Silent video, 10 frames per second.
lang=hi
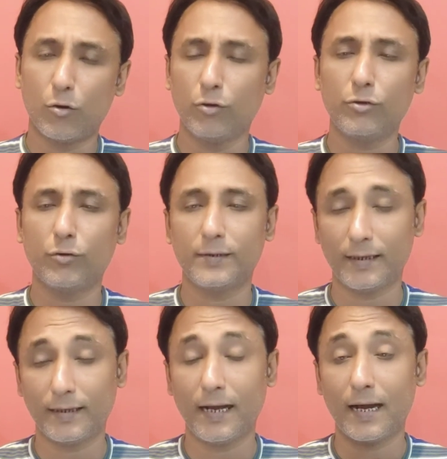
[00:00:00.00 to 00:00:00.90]
खुद
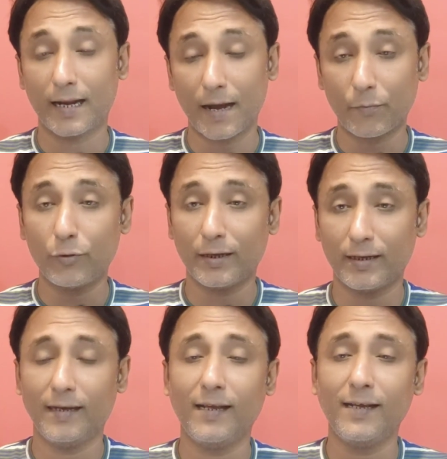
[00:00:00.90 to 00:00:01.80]
सोच रहे थे अगर आपको
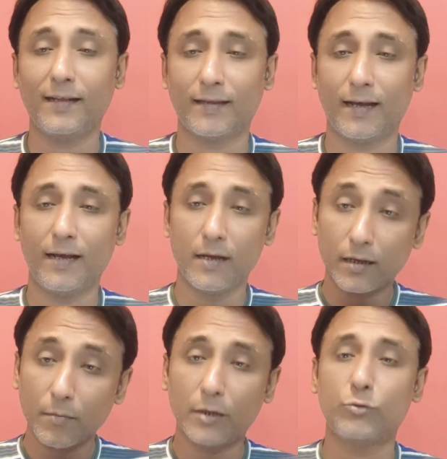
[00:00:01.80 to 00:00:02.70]
यकीन नहीं आता है
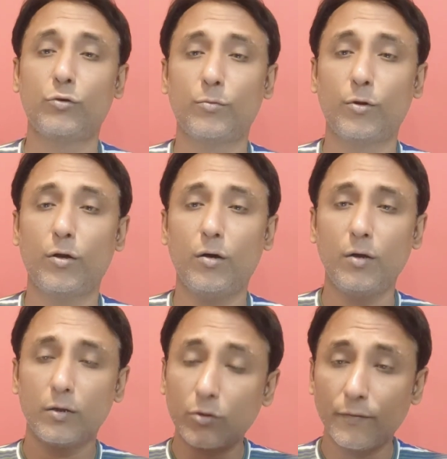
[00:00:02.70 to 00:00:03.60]
कि मैं झूठ बोल रहा
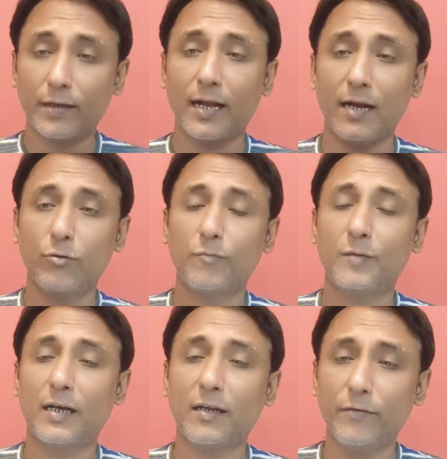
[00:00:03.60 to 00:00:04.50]
हूँ तो विक्रांत
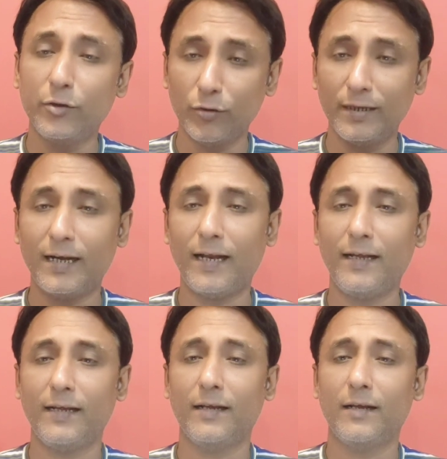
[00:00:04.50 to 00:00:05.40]
गुप्ता की वीडियो
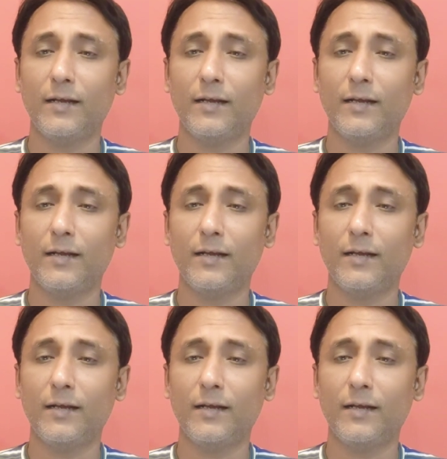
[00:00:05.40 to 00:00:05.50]
निकालें